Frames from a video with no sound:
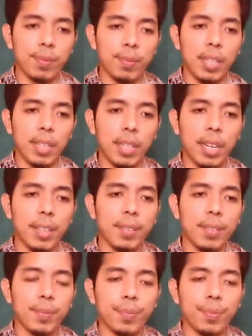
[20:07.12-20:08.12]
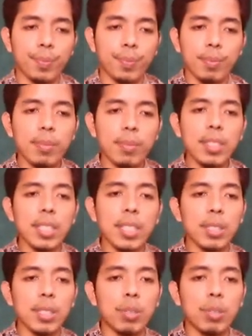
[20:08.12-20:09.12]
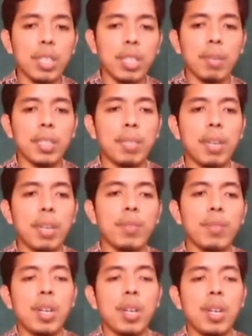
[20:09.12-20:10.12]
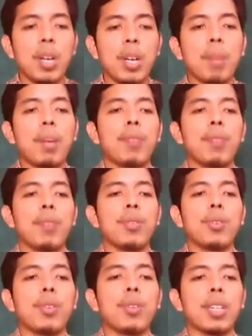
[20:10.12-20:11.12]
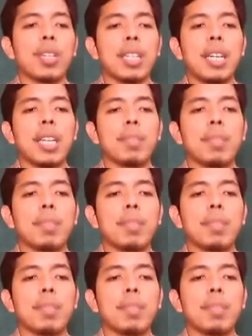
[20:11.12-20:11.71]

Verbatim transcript: ya. Sesudahnya pasti maf'ul maf'ul. Kita lihat